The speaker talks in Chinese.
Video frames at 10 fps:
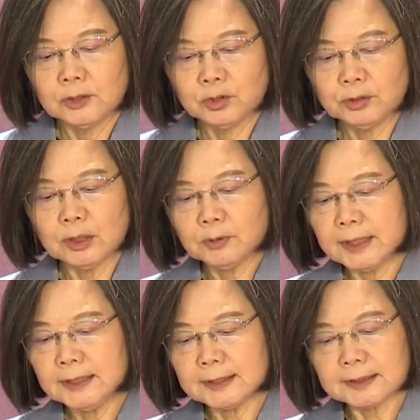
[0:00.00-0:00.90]
宗教
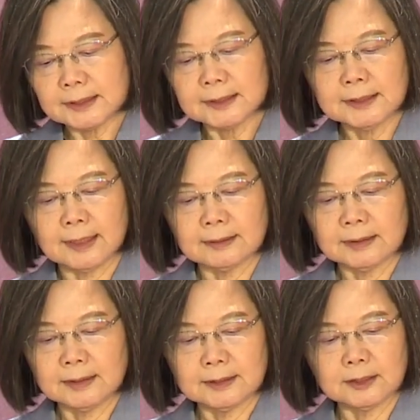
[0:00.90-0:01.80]
团体的行善
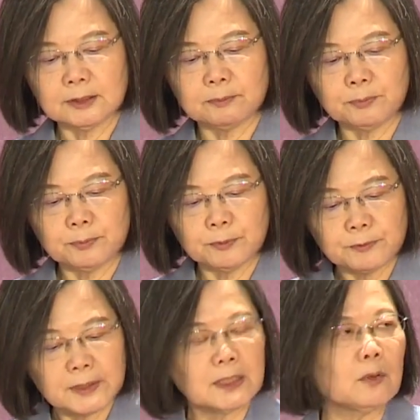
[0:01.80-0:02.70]
更是不
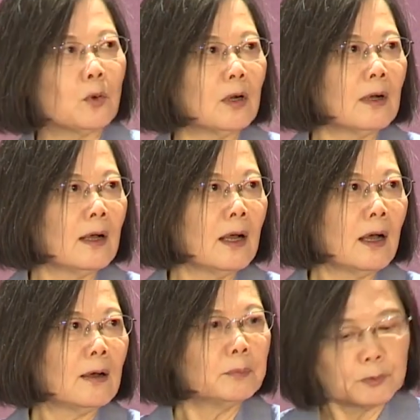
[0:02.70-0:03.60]
分你我，
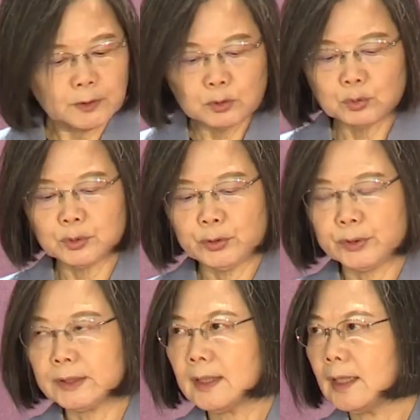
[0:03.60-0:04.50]
不分族
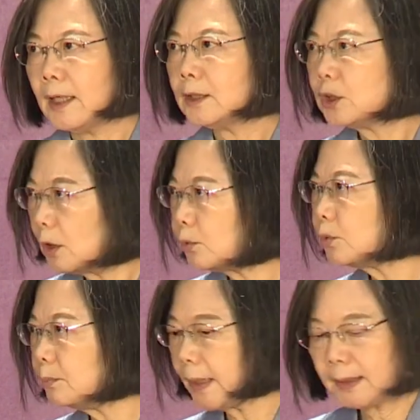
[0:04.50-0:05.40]
群，照
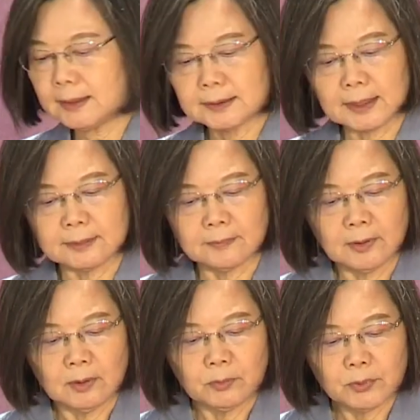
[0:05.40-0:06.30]
顾每一个人，
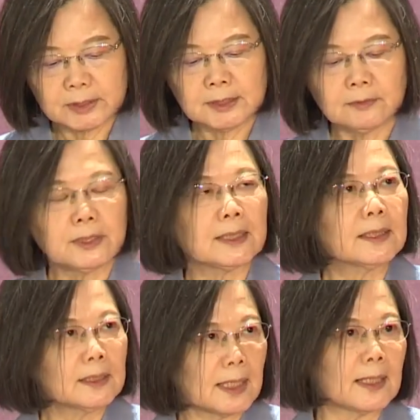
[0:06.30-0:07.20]
为社会
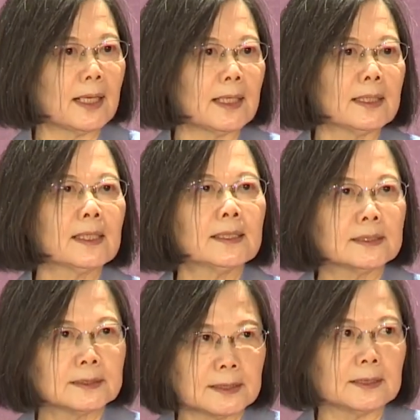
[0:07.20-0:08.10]
带来
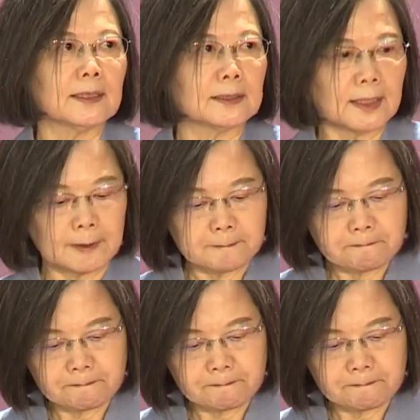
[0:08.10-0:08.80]
正能量。